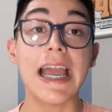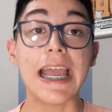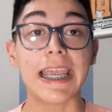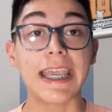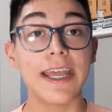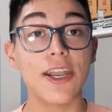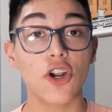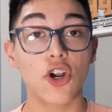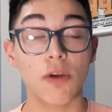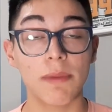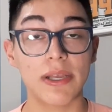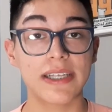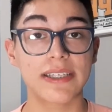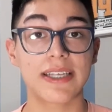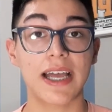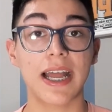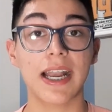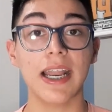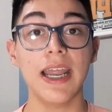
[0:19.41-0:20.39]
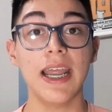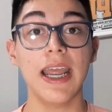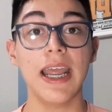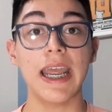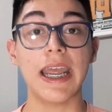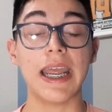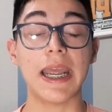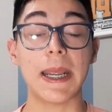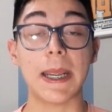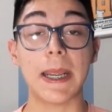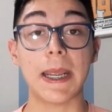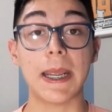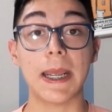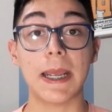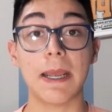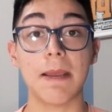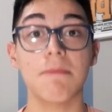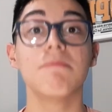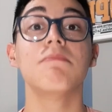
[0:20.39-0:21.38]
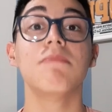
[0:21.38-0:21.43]
quiero comenzar
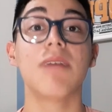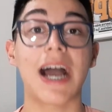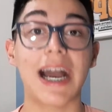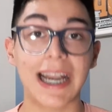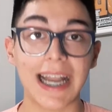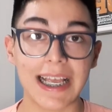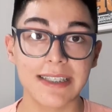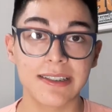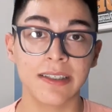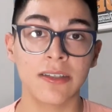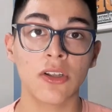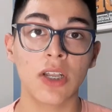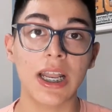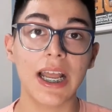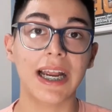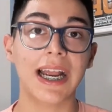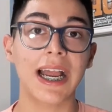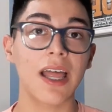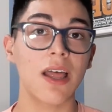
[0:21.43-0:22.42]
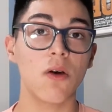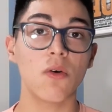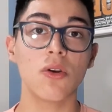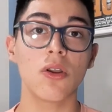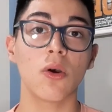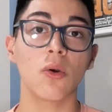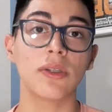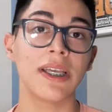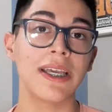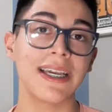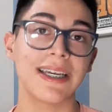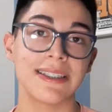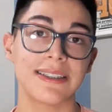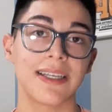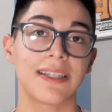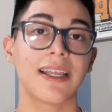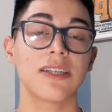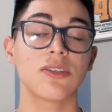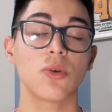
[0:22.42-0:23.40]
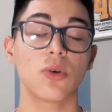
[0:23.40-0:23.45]
eh, agradeciéndole a cada uno de ustedes que se
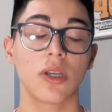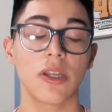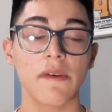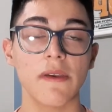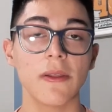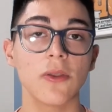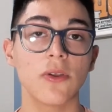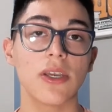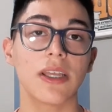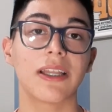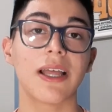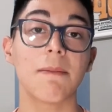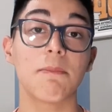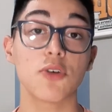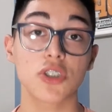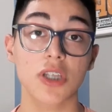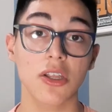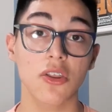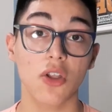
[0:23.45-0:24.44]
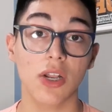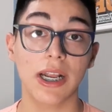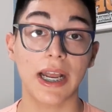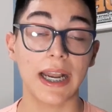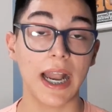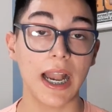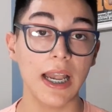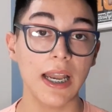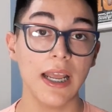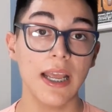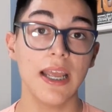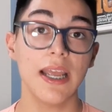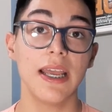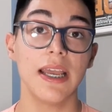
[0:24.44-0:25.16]
está suscribiendo y está apoyando el canal